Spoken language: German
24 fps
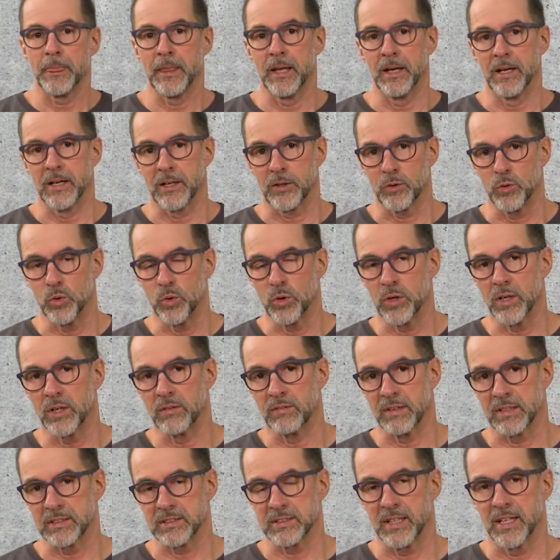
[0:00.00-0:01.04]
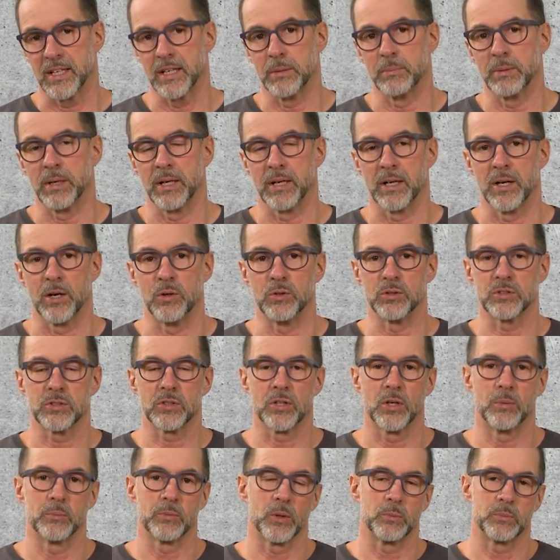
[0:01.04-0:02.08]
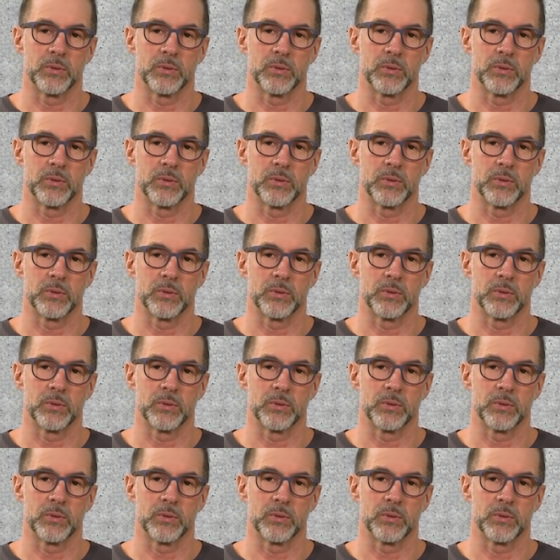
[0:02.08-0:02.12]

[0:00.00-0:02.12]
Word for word: äh, gucken, was da dabei rauskommt,